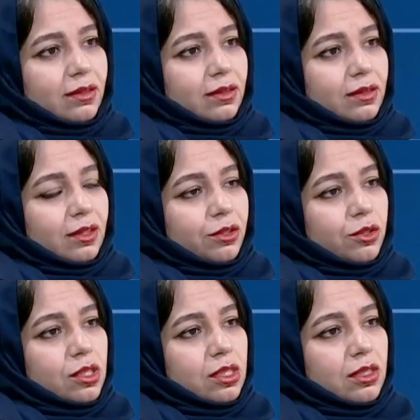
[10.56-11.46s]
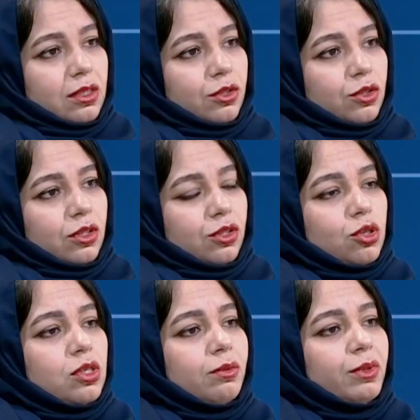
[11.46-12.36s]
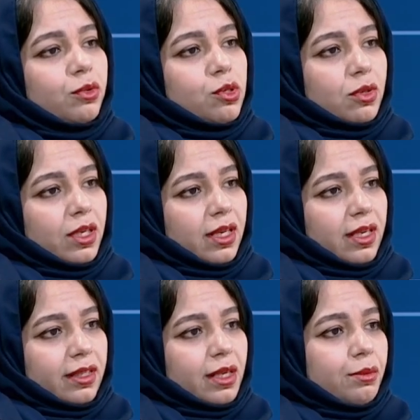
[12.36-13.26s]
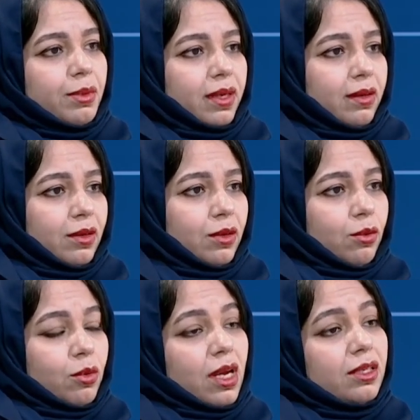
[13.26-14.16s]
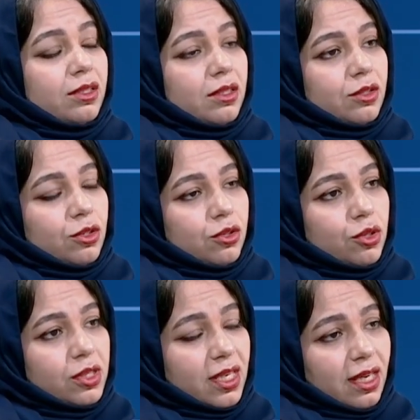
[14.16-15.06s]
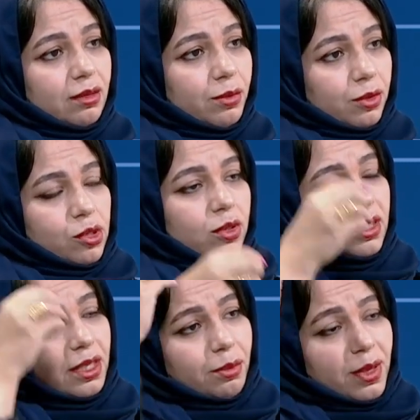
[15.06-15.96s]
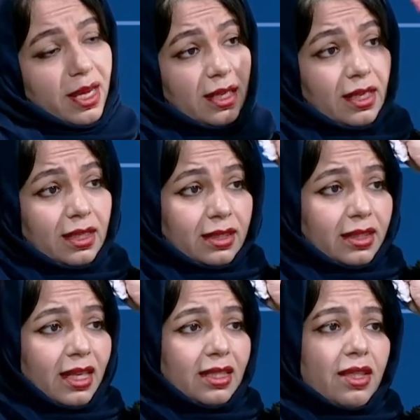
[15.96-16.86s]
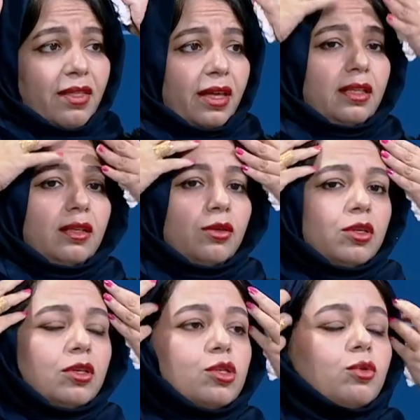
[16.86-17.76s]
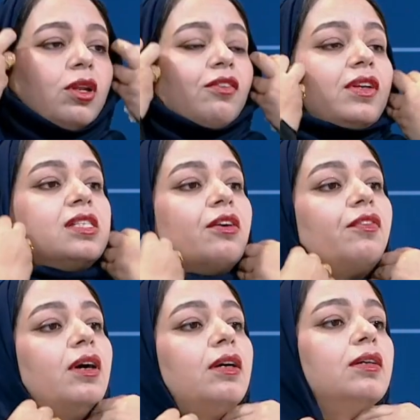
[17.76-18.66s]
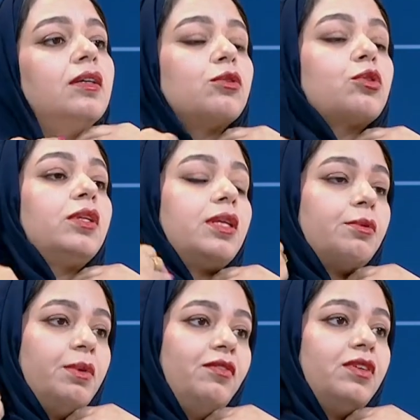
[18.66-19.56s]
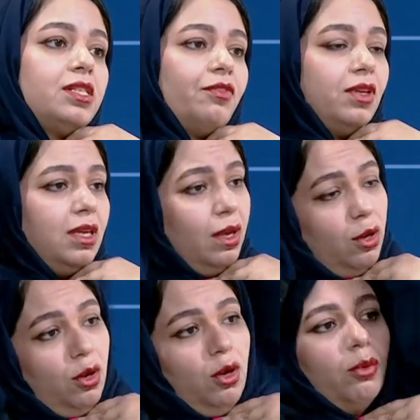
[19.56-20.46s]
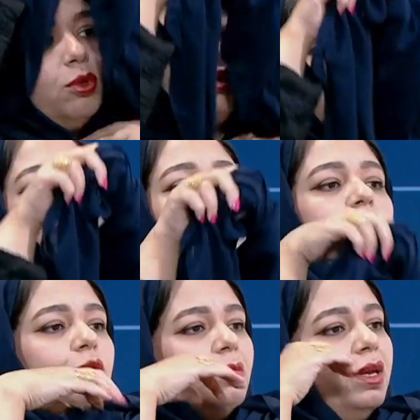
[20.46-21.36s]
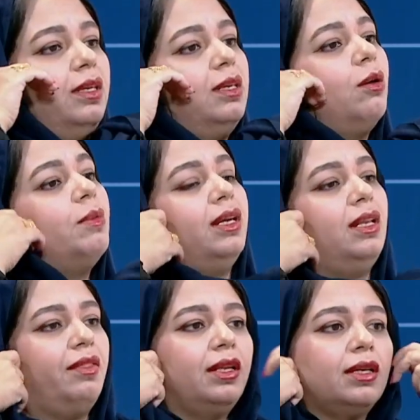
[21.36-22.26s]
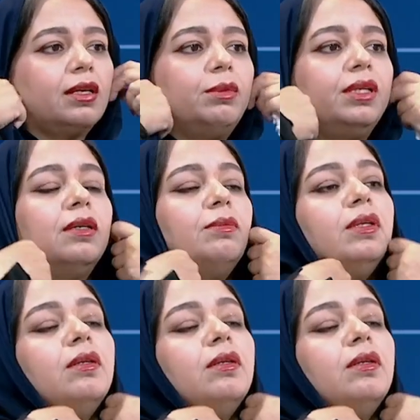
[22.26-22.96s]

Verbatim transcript: تدرس جزء من أصول التربية نعم. وكان جزئيات من أصول التربية تتحدث عن أصول الفلسفة أصول التربية الفلسفية نعم. وأصولها الاجتماعية وما إلى ذلك من من